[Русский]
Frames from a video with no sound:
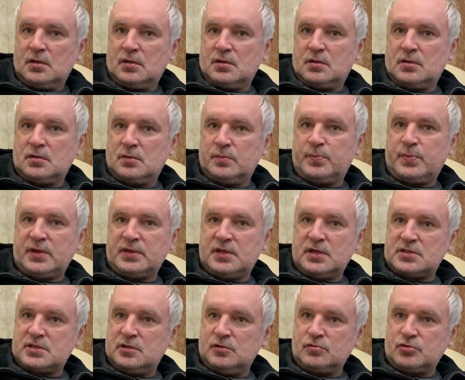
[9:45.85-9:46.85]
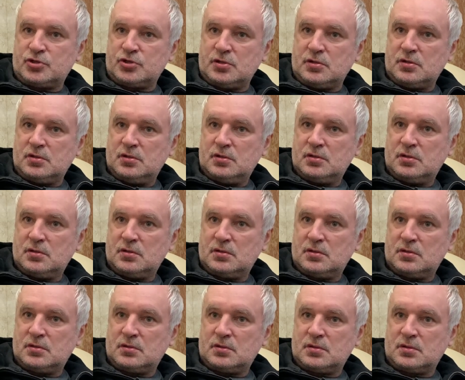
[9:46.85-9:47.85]
э, подаст лучше
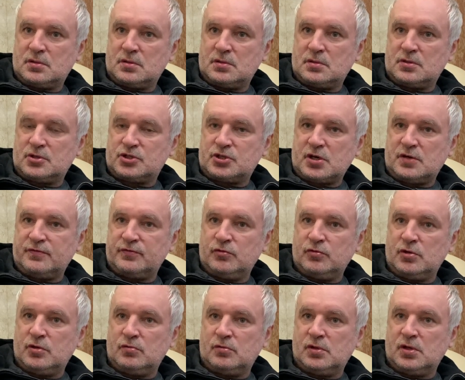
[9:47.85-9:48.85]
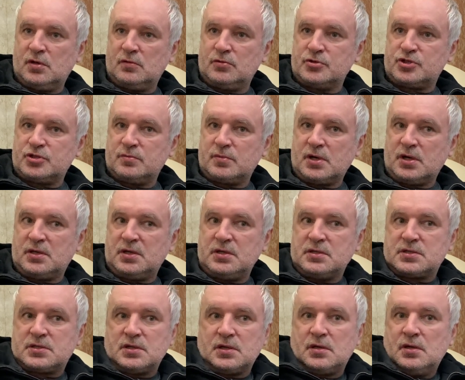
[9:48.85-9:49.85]
э, штрафной или угловой, чем
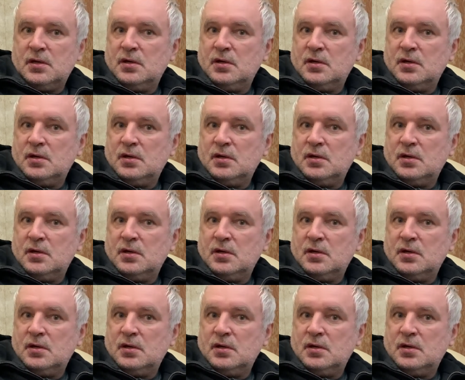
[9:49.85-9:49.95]
Ракицкий.